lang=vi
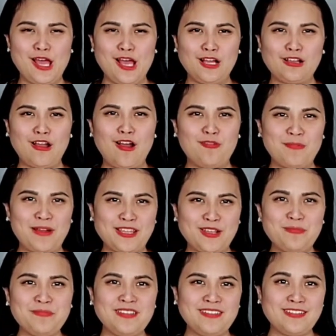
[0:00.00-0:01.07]
à, còn mà
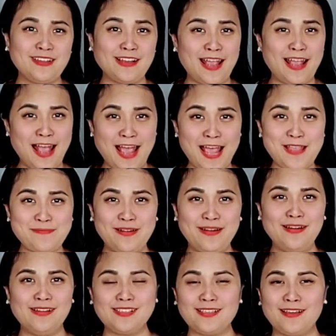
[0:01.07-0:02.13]
giống như những ai mà
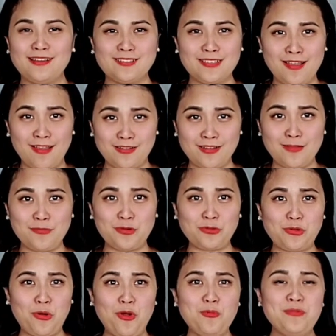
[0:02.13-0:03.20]
hơi sợ sệt các buổi
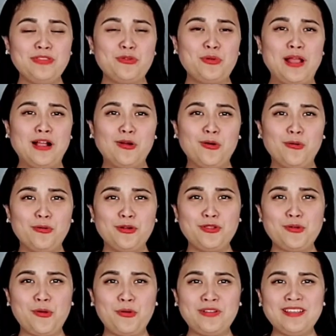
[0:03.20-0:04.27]
tối mấy tôi đang ngủ nó
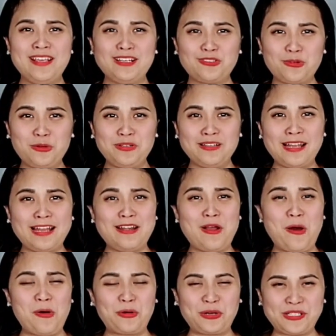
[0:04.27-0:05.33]
vô nó giết tôi nó lấy
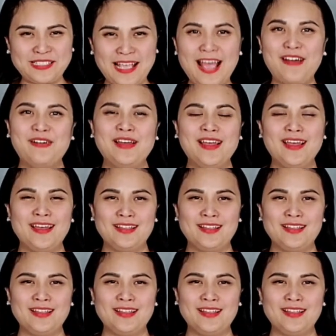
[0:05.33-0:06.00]
đồ rồi sao